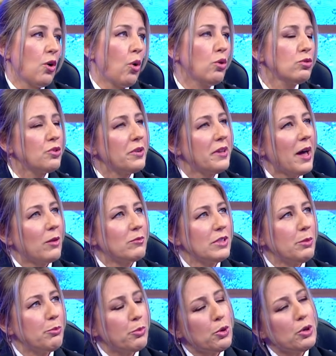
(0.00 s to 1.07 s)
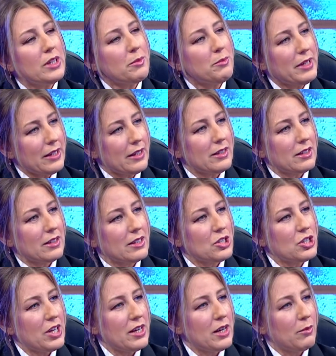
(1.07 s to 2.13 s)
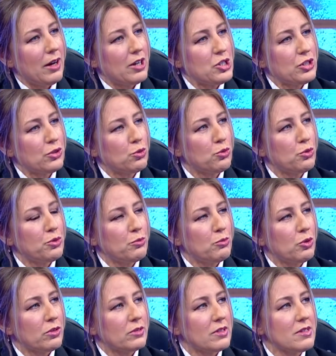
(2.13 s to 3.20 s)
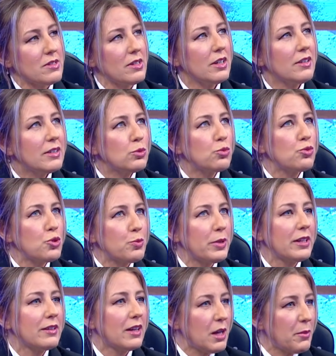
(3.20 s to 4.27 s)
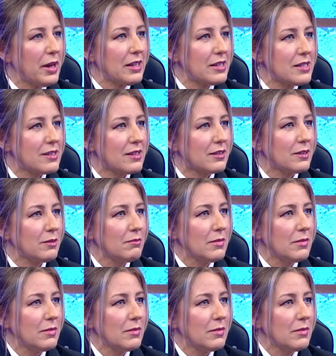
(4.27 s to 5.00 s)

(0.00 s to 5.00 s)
O dönemde böyle bir e, şeyle başladı dönüm noktası. Evet uçmayı denemek istedim.